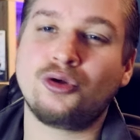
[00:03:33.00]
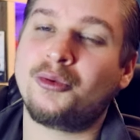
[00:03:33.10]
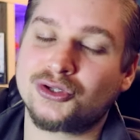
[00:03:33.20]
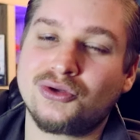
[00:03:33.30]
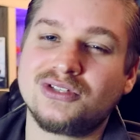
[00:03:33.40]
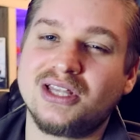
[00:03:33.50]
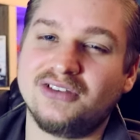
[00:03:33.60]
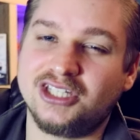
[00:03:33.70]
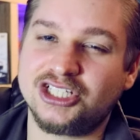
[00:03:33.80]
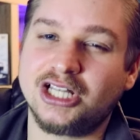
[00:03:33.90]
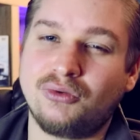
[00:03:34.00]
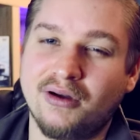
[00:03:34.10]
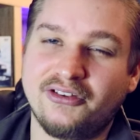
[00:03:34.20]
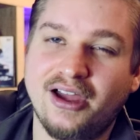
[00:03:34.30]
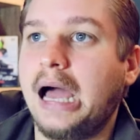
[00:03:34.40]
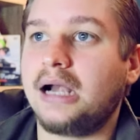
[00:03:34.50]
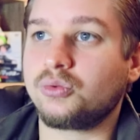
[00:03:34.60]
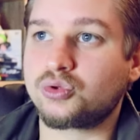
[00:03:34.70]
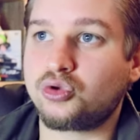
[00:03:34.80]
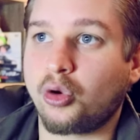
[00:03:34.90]
Je pense que vous avez déjà de quoi faire.
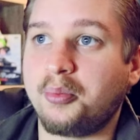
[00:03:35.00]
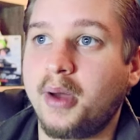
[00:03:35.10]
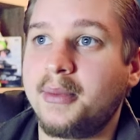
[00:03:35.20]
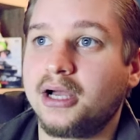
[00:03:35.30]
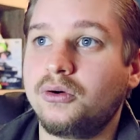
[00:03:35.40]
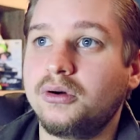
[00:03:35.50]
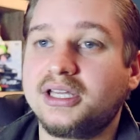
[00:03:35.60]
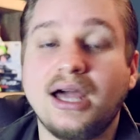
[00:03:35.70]
Allons sur Bamako,